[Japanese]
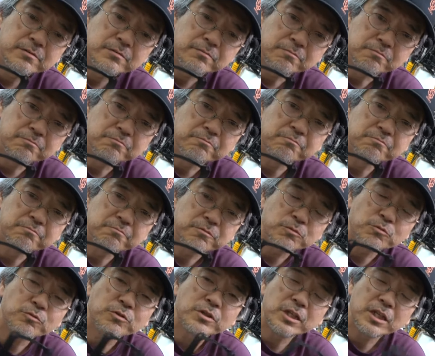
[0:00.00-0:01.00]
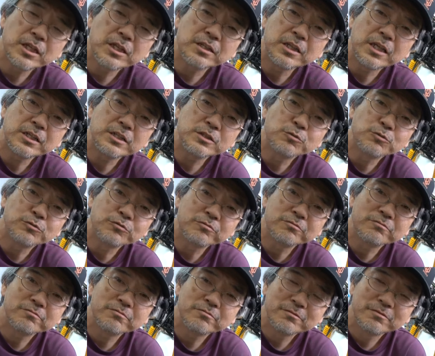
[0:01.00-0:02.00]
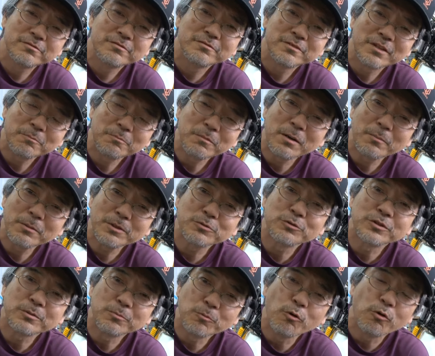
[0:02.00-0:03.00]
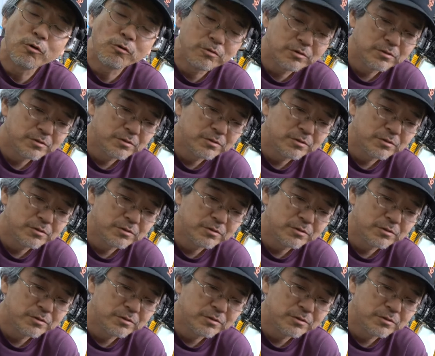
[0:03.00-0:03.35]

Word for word: うん。これね、何ぞ、まあ、アマゾンでも、